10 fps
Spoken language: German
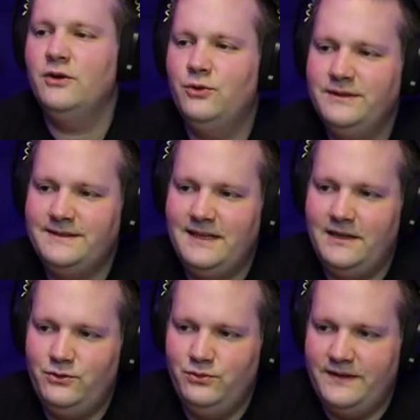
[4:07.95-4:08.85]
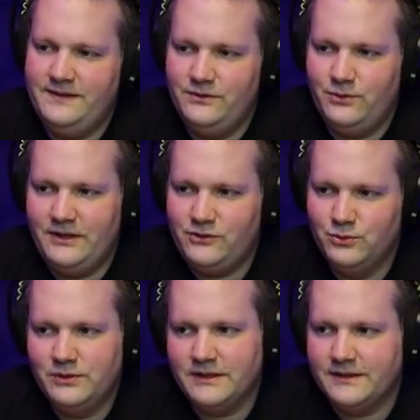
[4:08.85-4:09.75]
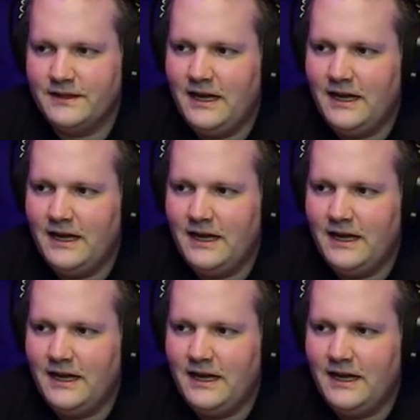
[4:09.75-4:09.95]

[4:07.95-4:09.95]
Kurz dazu, was ihr so dazu kriegt.